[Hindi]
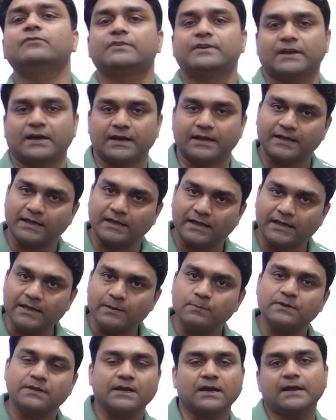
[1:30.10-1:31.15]
क्या है एम
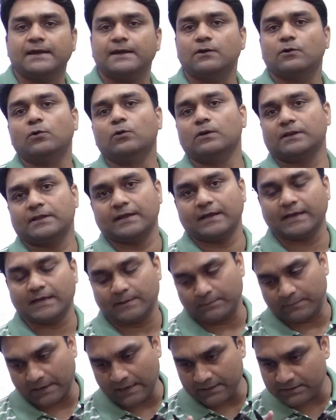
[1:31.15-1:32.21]
क्या है गोल क्या है
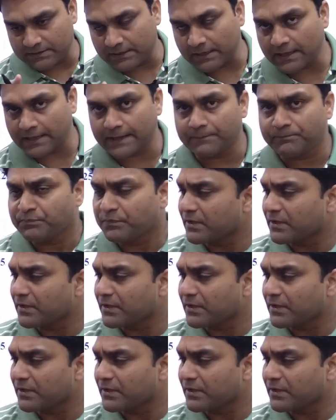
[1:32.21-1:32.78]
बात यह है